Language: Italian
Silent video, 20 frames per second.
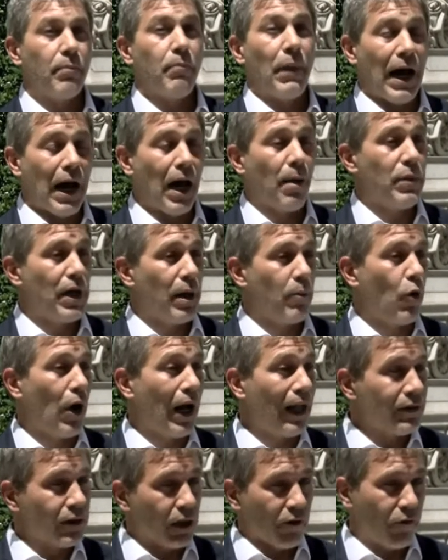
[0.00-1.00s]
ma abbiamo
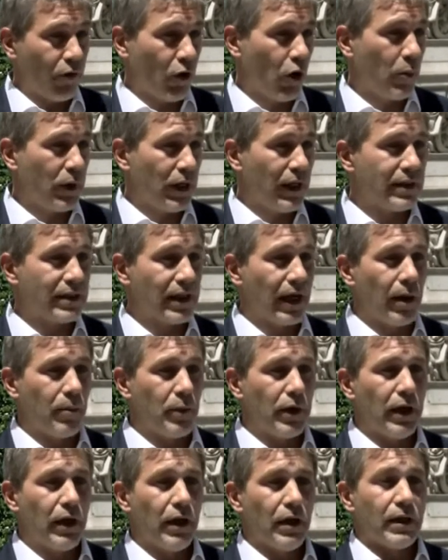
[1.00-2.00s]
altri fenomeni
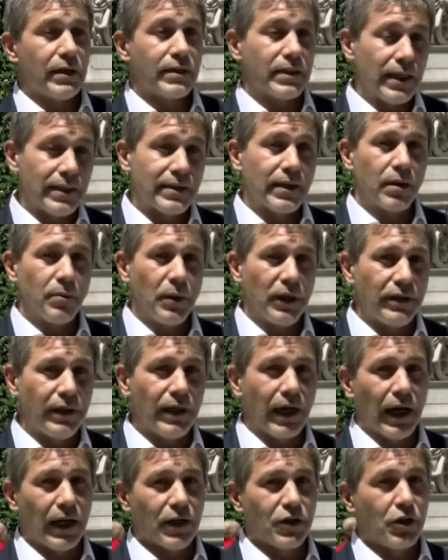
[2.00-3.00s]
estremi senza
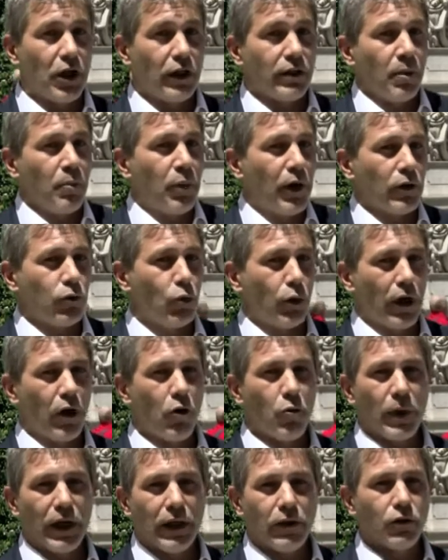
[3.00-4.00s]
dimenticarci le temperature in
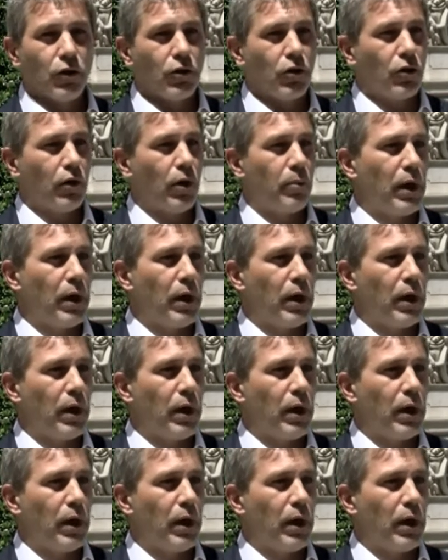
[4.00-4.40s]
aumento,